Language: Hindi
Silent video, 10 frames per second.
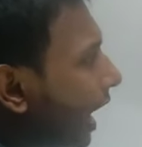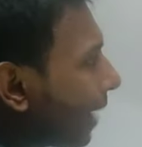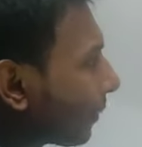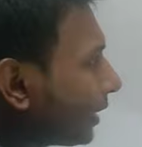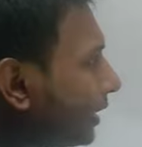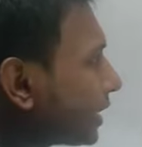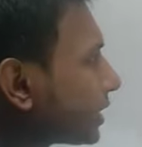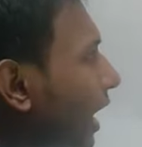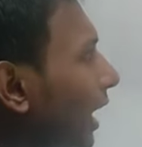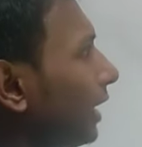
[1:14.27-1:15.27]
आपका ये
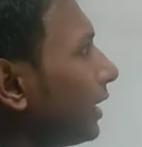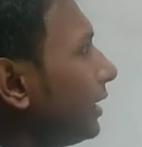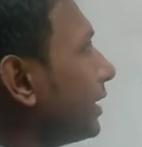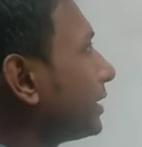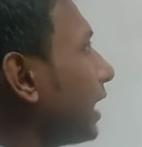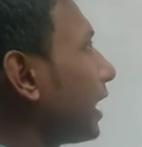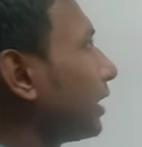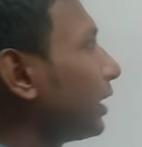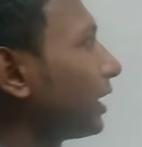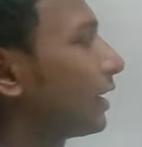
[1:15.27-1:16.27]
चार ये चार
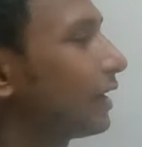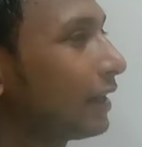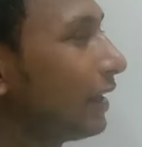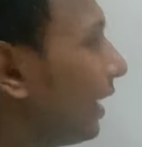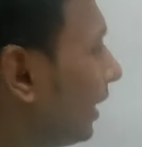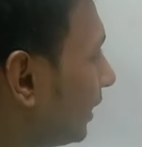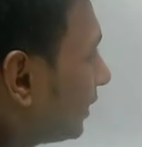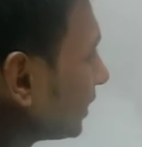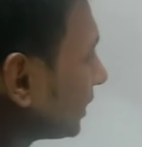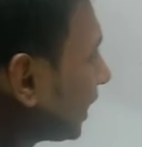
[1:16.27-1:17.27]
कट गया
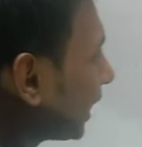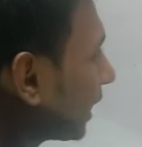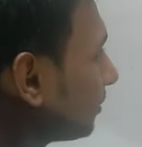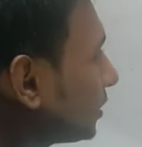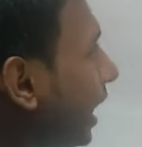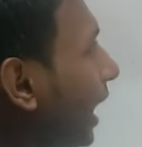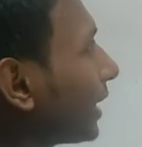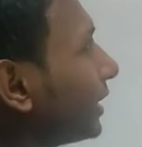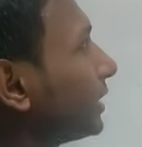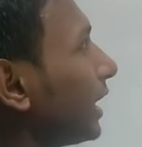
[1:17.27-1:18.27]
जैसे चार एकम चार
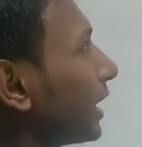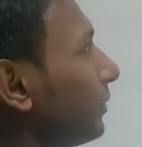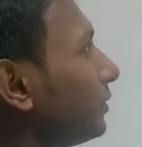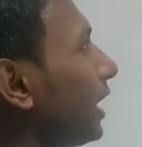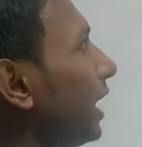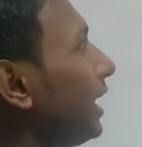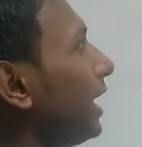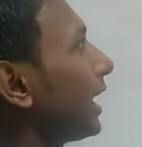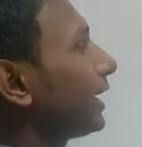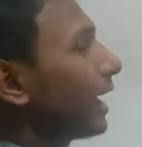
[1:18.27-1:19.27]
चार एकम चार
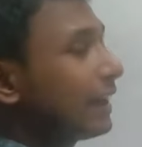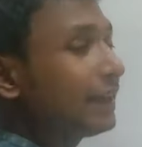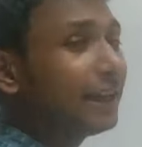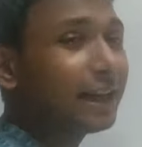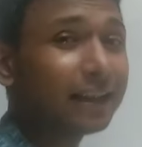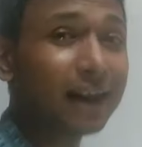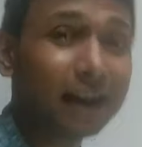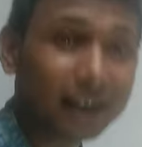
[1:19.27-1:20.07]
कटा कि नहीं कटा